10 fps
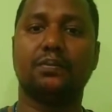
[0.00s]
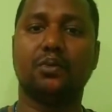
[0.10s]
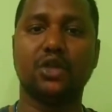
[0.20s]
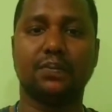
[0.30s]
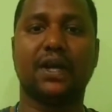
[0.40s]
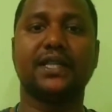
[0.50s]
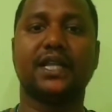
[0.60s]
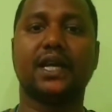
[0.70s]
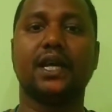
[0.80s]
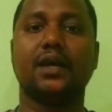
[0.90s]
পুলিশ ফাঁড়ি
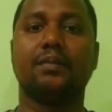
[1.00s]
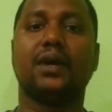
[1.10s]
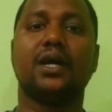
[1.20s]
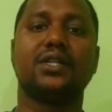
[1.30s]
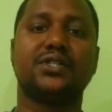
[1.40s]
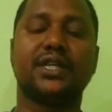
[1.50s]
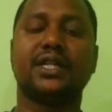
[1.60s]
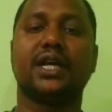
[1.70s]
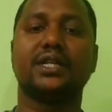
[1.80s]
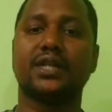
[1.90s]
থেকে বা ডিস্ট্রিক্ট
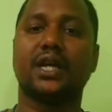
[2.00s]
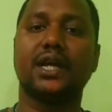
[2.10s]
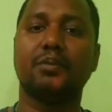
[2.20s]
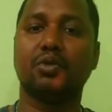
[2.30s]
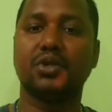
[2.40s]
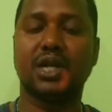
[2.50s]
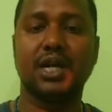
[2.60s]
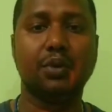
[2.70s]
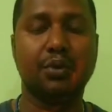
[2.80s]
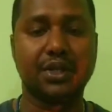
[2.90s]
থেকে সেখানে এই পুলিশরা
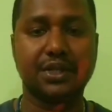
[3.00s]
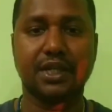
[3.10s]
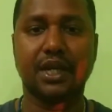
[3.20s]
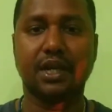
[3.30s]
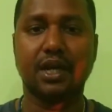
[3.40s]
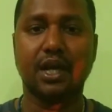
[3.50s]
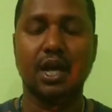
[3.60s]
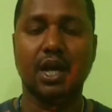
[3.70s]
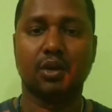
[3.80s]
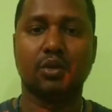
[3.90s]
ডিউটিতে ছিলেন
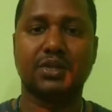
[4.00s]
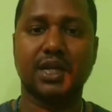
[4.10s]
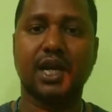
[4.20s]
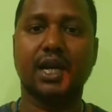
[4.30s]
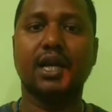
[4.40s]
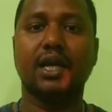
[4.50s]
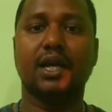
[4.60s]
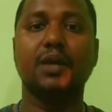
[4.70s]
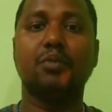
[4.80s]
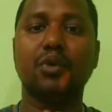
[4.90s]
তো সেখানে
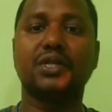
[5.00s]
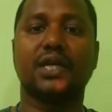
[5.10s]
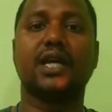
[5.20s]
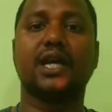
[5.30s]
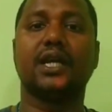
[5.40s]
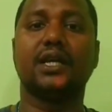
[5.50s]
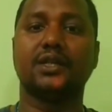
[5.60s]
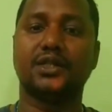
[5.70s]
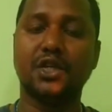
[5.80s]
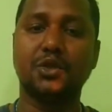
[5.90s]
এই পুলিশ আধিকারিক
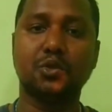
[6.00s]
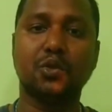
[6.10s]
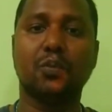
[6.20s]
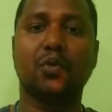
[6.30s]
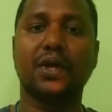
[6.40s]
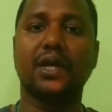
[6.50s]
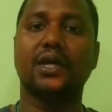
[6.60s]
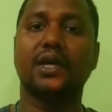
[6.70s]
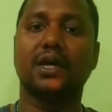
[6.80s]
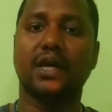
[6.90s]
সেই জুতো পরে
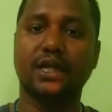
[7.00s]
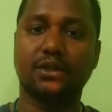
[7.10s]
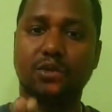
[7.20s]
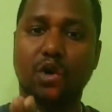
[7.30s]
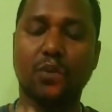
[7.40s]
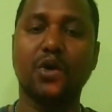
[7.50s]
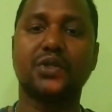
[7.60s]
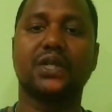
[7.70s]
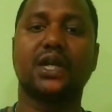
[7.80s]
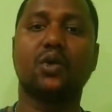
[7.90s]
এই ধর্মীয়
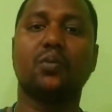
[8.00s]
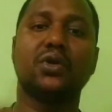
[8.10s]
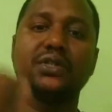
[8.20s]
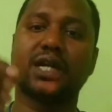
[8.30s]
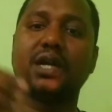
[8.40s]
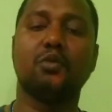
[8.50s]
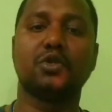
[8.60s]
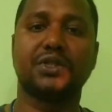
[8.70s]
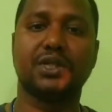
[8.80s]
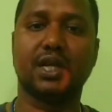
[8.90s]
স্থানের উপর সেখানে
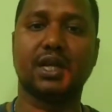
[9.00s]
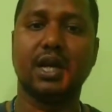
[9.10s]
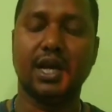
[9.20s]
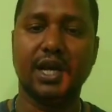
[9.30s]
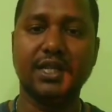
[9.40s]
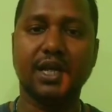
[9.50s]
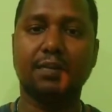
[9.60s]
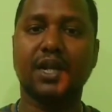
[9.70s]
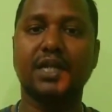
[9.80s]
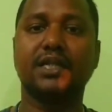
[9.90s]
বসেছিলেন এই যে
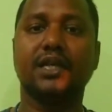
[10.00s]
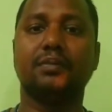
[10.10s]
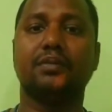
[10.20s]
আপনারা যে